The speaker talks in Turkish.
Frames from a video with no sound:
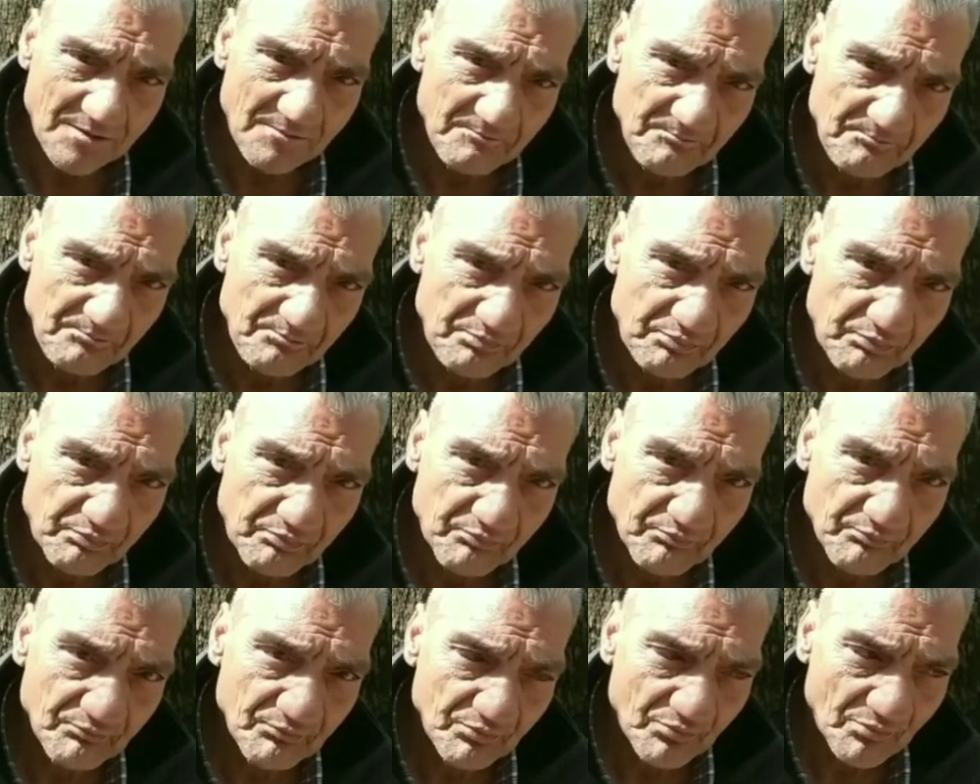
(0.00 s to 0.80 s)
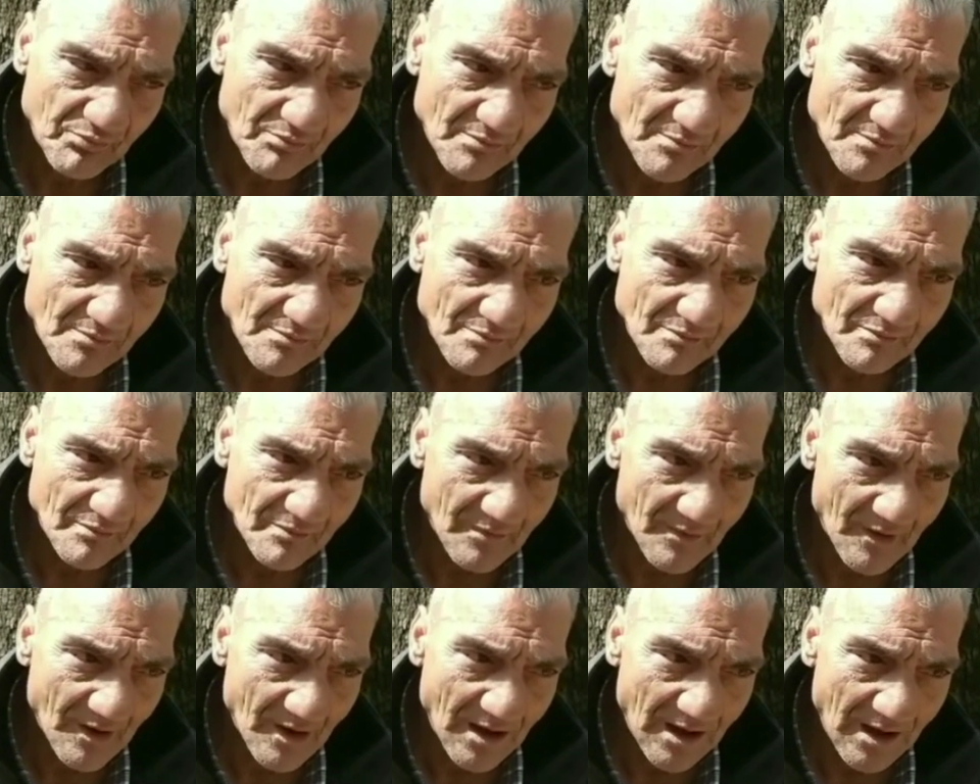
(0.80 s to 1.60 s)
Mehmet Yıldıran abi
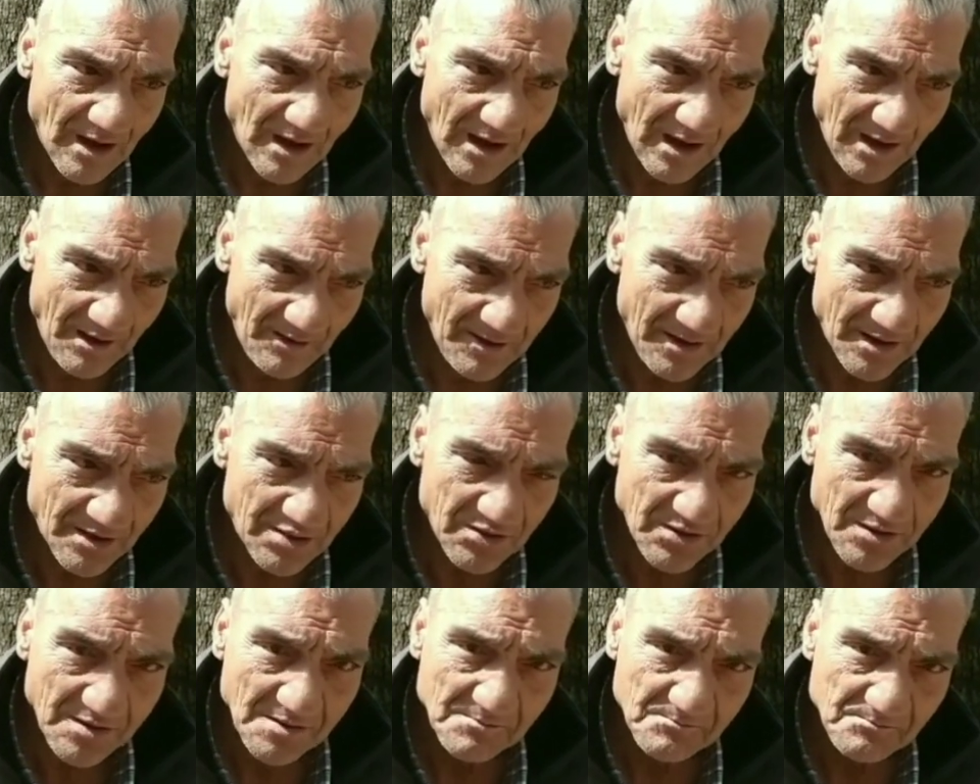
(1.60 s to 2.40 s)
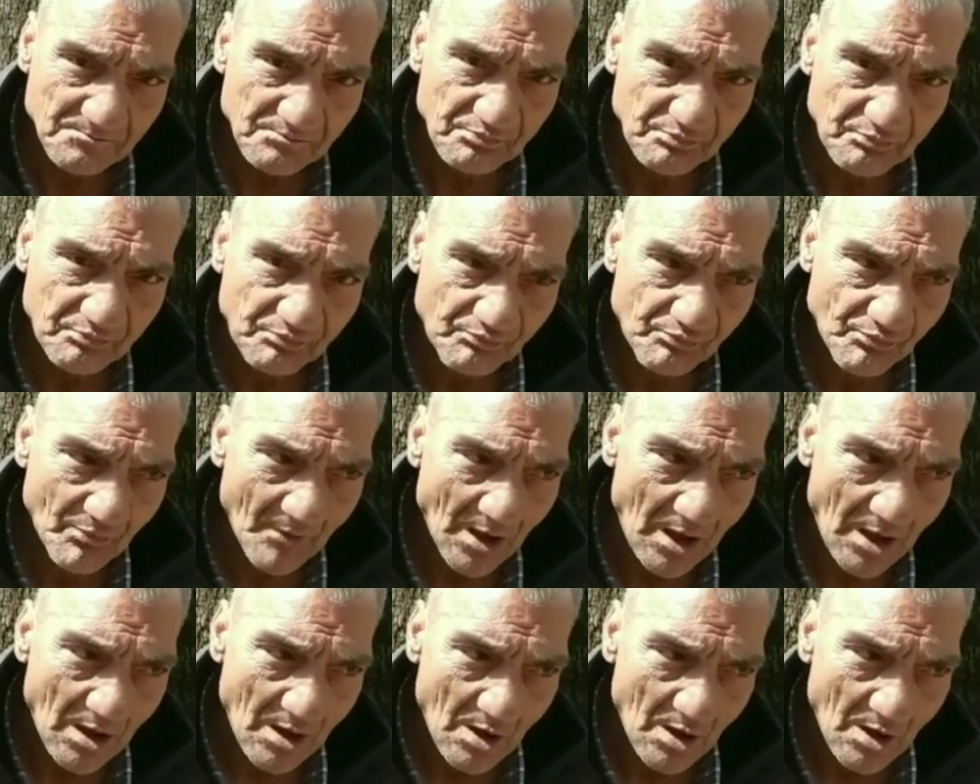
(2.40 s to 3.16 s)
değil mi? Evet. Nerelisin Mehmet abi sen?